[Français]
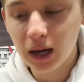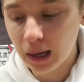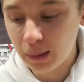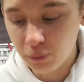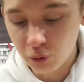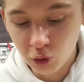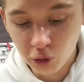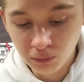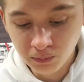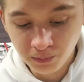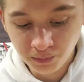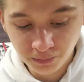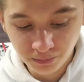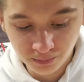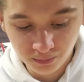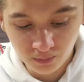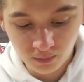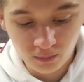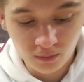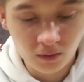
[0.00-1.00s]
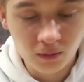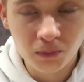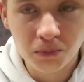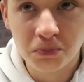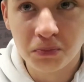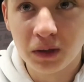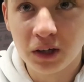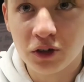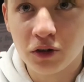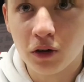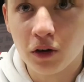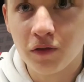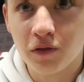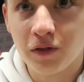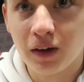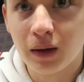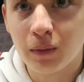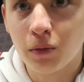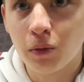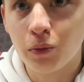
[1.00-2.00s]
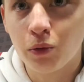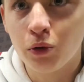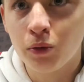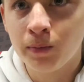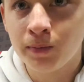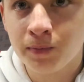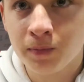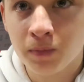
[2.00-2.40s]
à mieux, mais genre vraiment mieux.